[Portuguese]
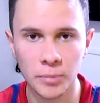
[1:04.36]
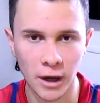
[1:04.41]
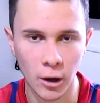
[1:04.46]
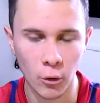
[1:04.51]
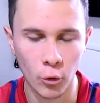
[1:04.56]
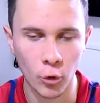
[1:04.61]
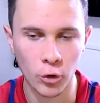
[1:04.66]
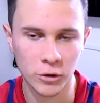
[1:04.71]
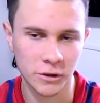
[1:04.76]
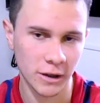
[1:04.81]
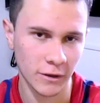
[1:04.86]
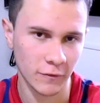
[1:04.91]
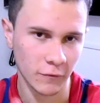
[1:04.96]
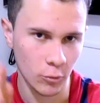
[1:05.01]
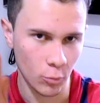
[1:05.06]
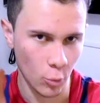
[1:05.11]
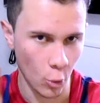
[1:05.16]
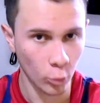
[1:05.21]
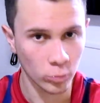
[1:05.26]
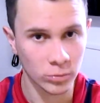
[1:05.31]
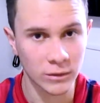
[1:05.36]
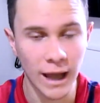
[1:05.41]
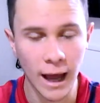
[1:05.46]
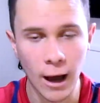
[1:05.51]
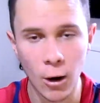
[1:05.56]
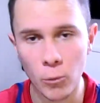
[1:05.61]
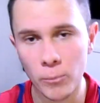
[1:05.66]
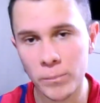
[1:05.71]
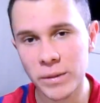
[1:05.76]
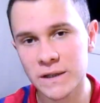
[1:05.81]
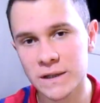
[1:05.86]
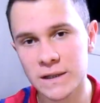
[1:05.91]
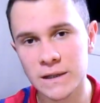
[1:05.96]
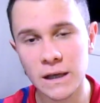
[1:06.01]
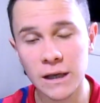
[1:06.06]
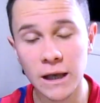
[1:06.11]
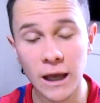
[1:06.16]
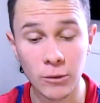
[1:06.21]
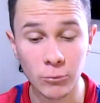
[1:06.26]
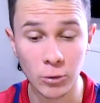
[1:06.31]
para outra, vou montar um
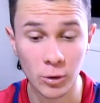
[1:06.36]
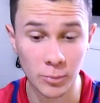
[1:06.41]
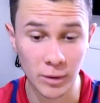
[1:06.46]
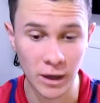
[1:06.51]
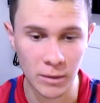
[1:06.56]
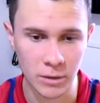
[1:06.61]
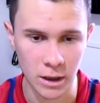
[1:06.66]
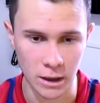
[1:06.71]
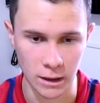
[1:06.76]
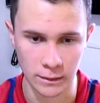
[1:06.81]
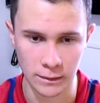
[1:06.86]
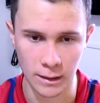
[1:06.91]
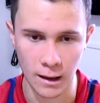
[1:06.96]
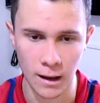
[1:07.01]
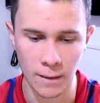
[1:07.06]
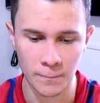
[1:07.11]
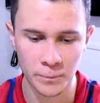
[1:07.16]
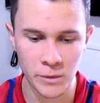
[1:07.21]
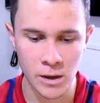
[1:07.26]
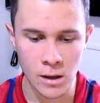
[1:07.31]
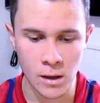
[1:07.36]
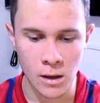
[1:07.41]
PC gamer pra mim, tá?